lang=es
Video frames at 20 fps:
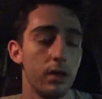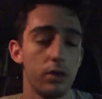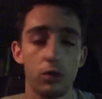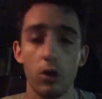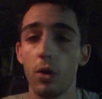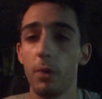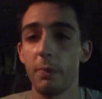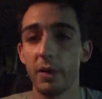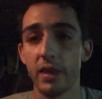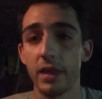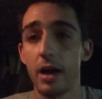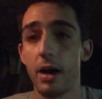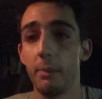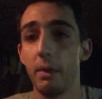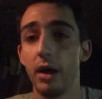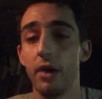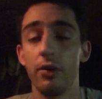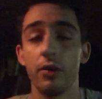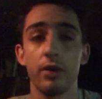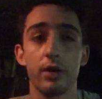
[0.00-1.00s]
Todo empezaba
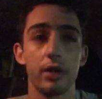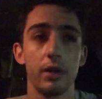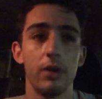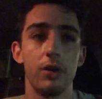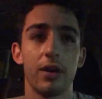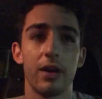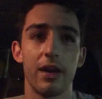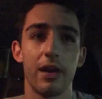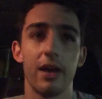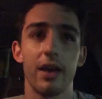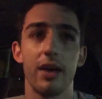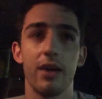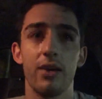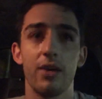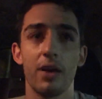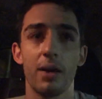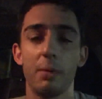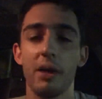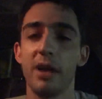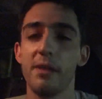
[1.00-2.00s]
mal, ¿no? Y lo que,
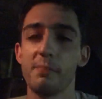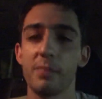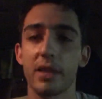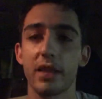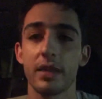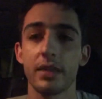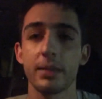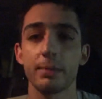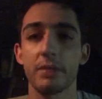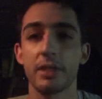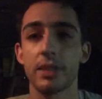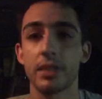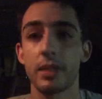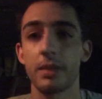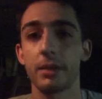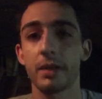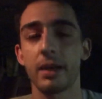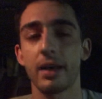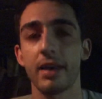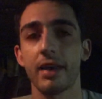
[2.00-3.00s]
lo que mal empieza siempre se
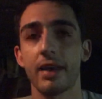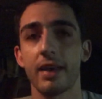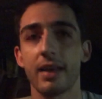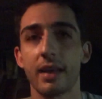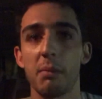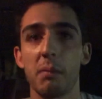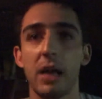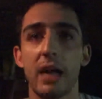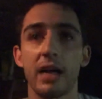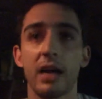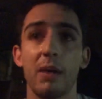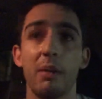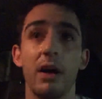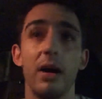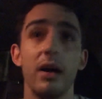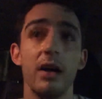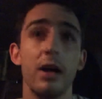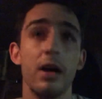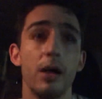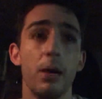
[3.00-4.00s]
sabe que, mal
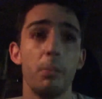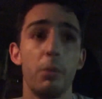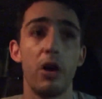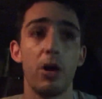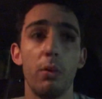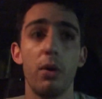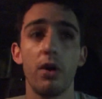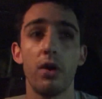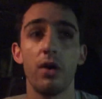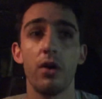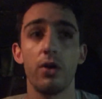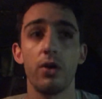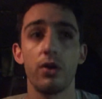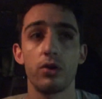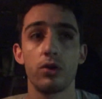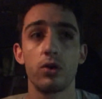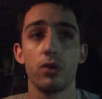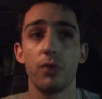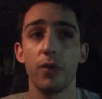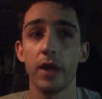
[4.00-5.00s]
acaba. Pero bueno,
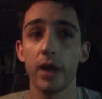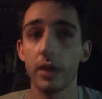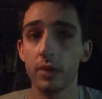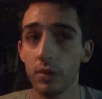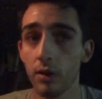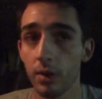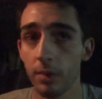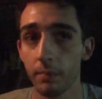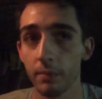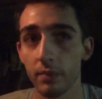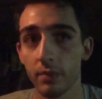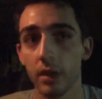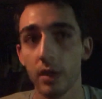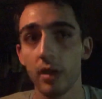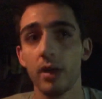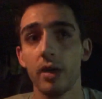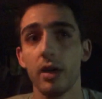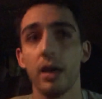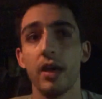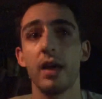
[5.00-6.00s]
sufriendo,
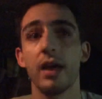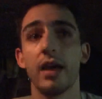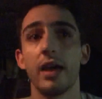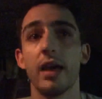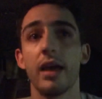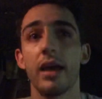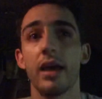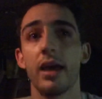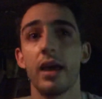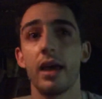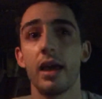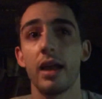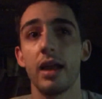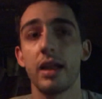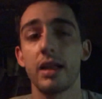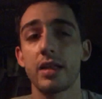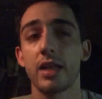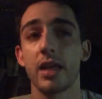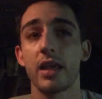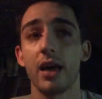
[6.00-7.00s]
eh, el
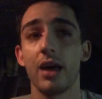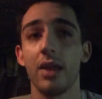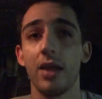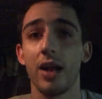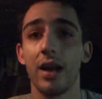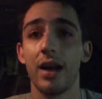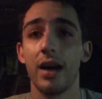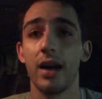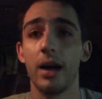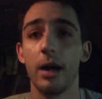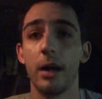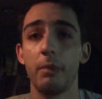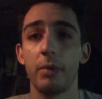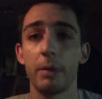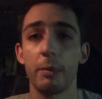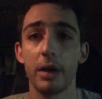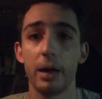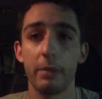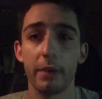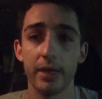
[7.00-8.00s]
Elche ha llegado a la
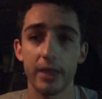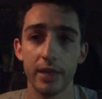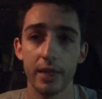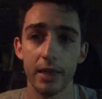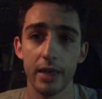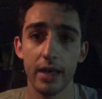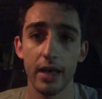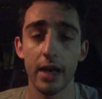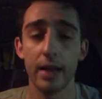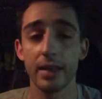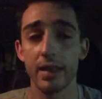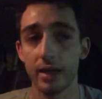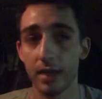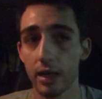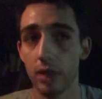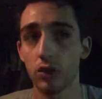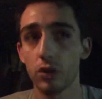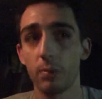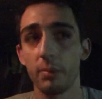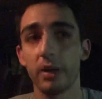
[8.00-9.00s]
primera parte al
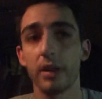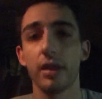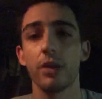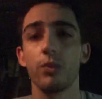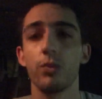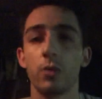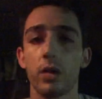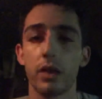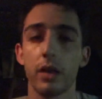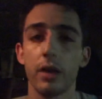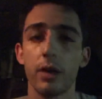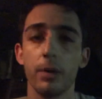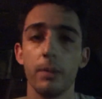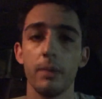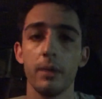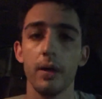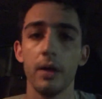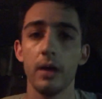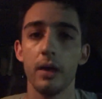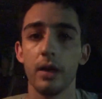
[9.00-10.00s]
descanso perdiendo 1-0
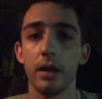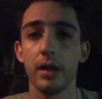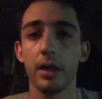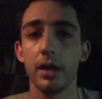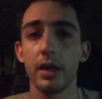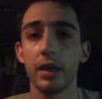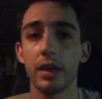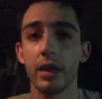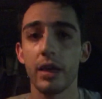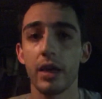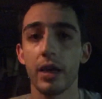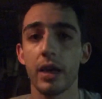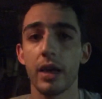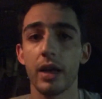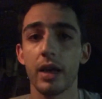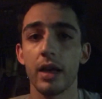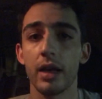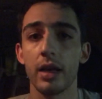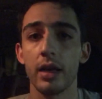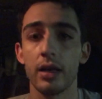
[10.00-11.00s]
y en
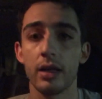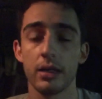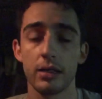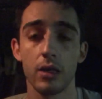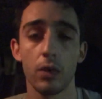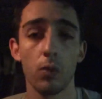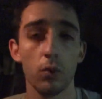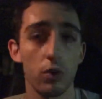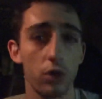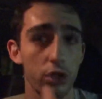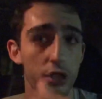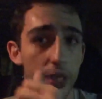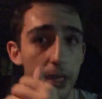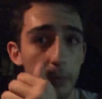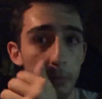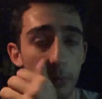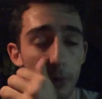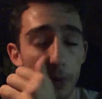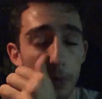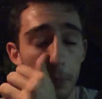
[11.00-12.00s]
el segundo
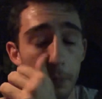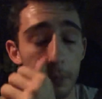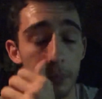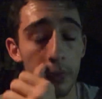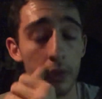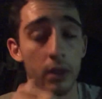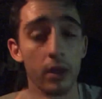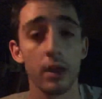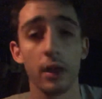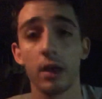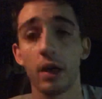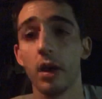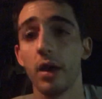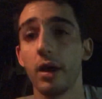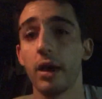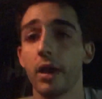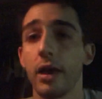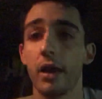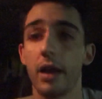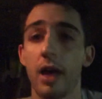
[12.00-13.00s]
tiempo,
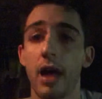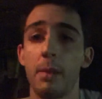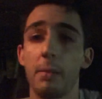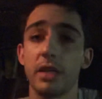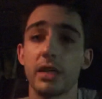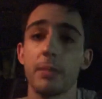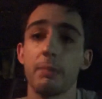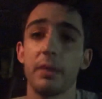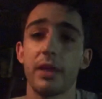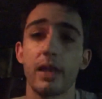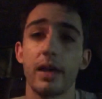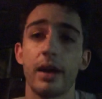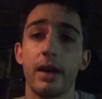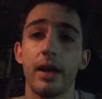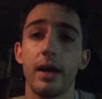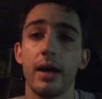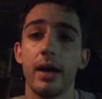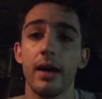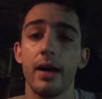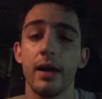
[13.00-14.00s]
eh, nada, más empezar
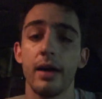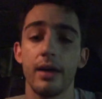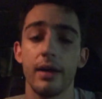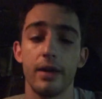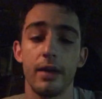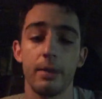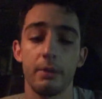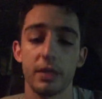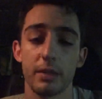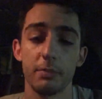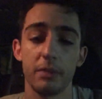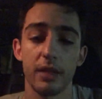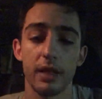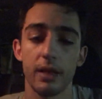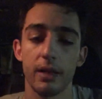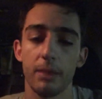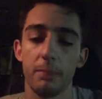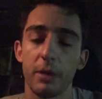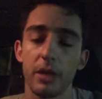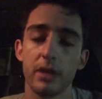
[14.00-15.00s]
la, nada más
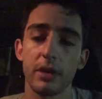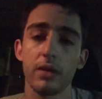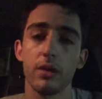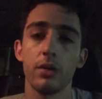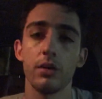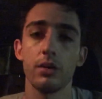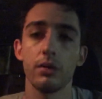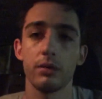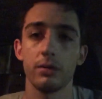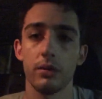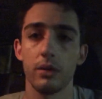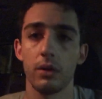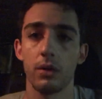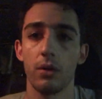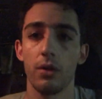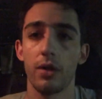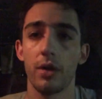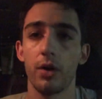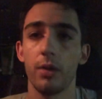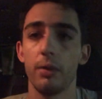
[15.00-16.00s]
empezar el partido, eh,
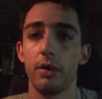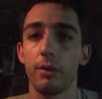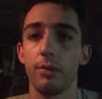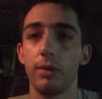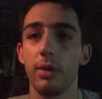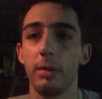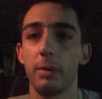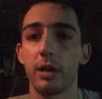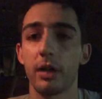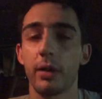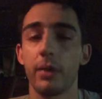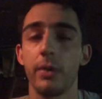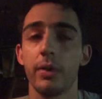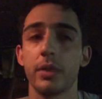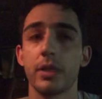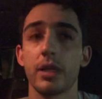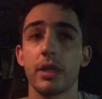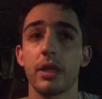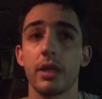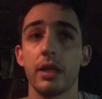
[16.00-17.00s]
Gonzalo Verdú ha marcado
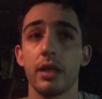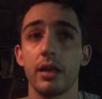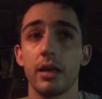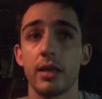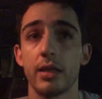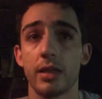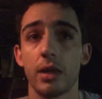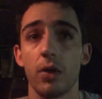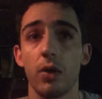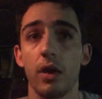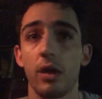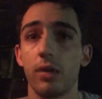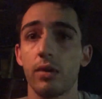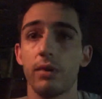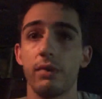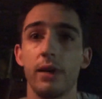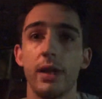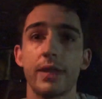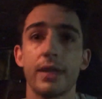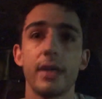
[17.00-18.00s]
ese, ese golazo
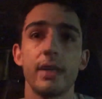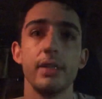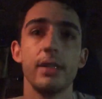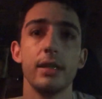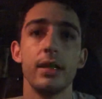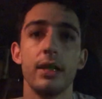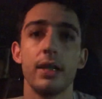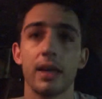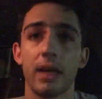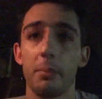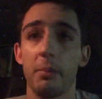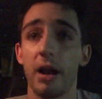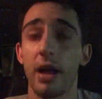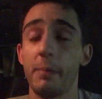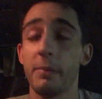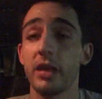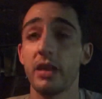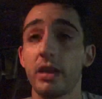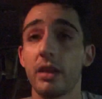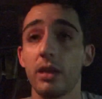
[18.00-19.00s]
de falta que
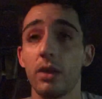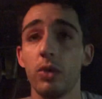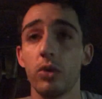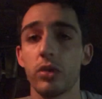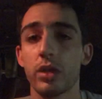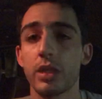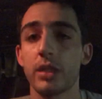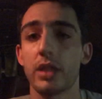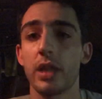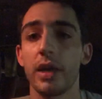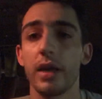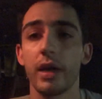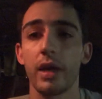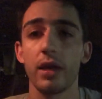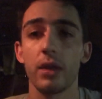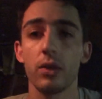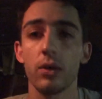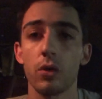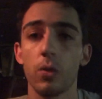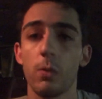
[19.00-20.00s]
para desde luego se está
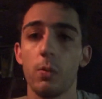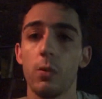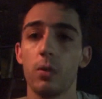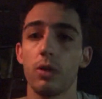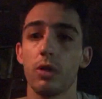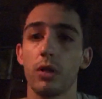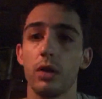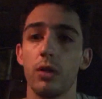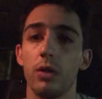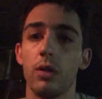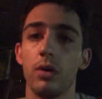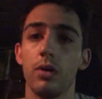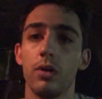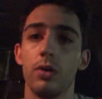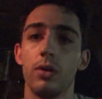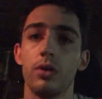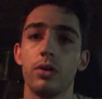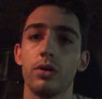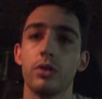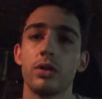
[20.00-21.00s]
erigiendo como uno de
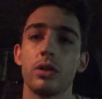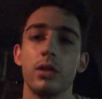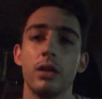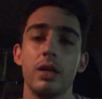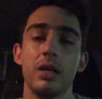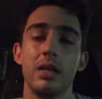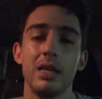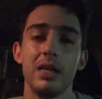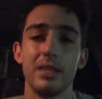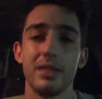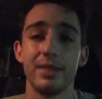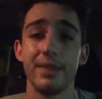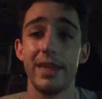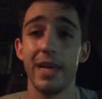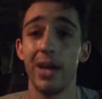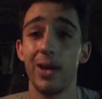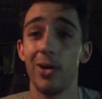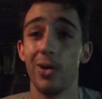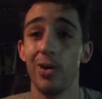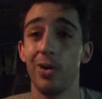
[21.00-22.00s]
los
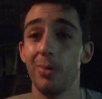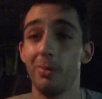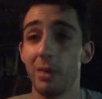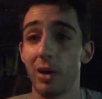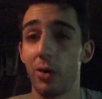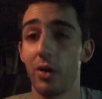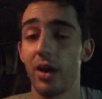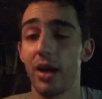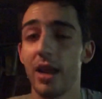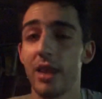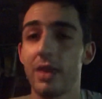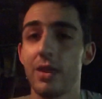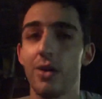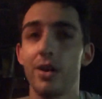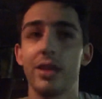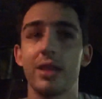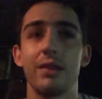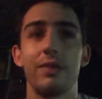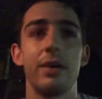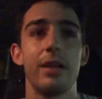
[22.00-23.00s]
de los mejores
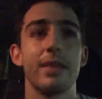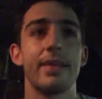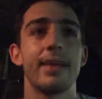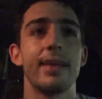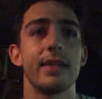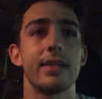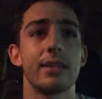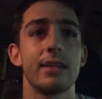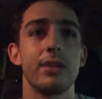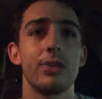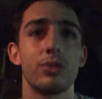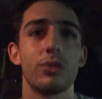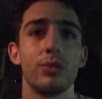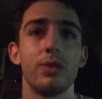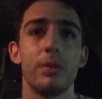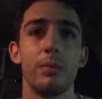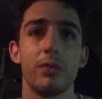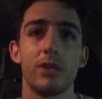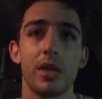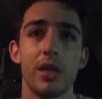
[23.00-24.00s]
lanzadores de faltas en los
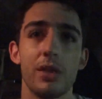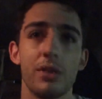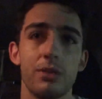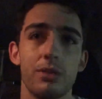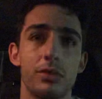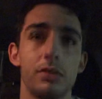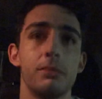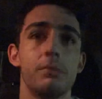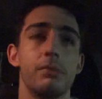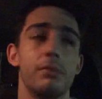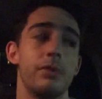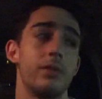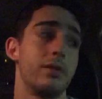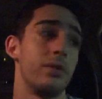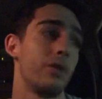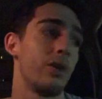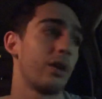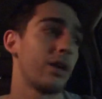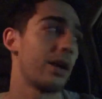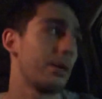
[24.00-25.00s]
últimos años.
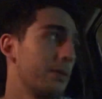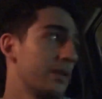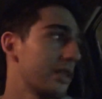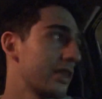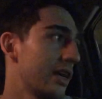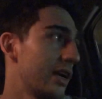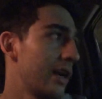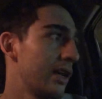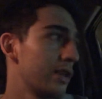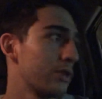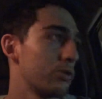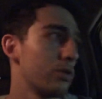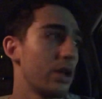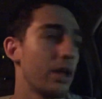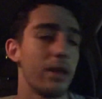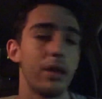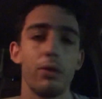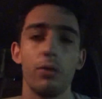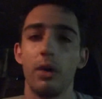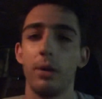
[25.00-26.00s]
Lógicamente, a la
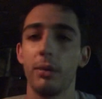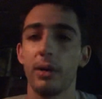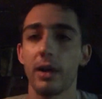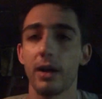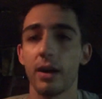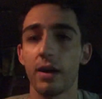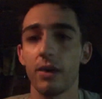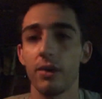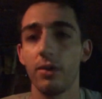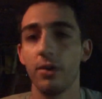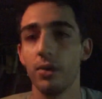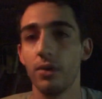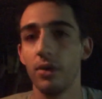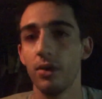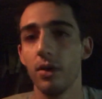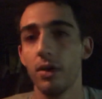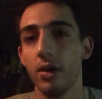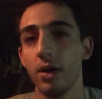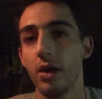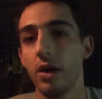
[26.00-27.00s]
altura de Dual Bacar
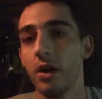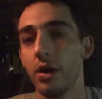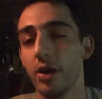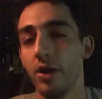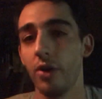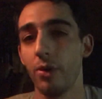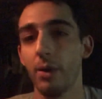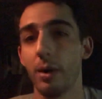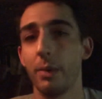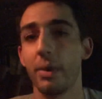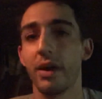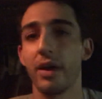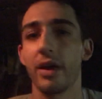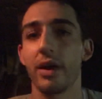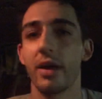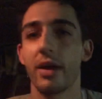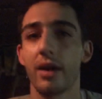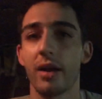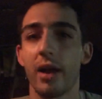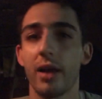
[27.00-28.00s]
no, va a
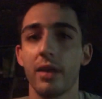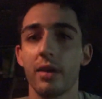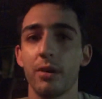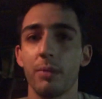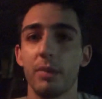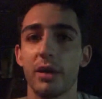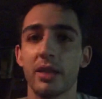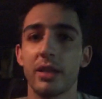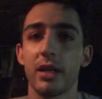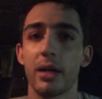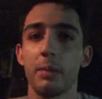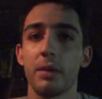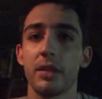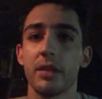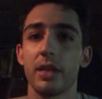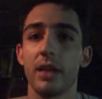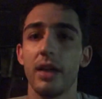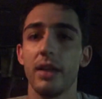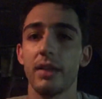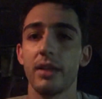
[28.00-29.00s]
haber nadie,
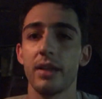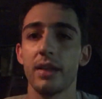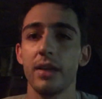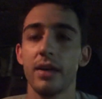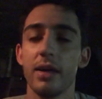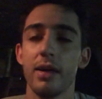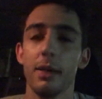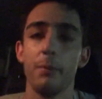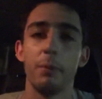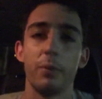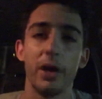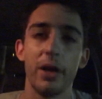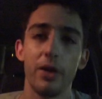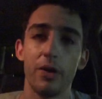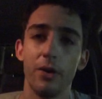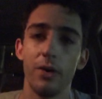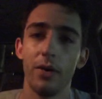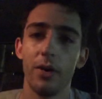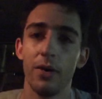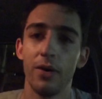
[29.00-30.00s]
prácticamente nadie,
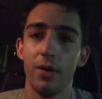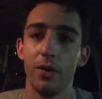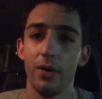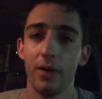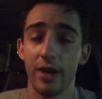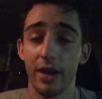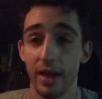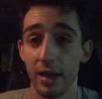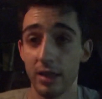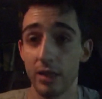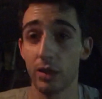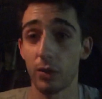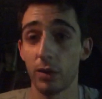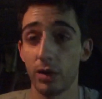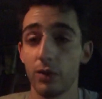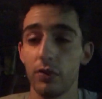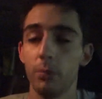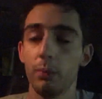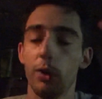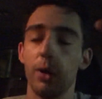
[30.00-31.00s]
pero en el Elche Club
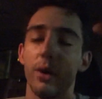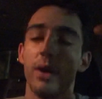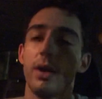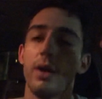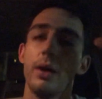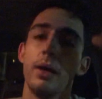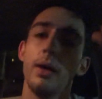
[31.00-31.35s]
de Fútbol.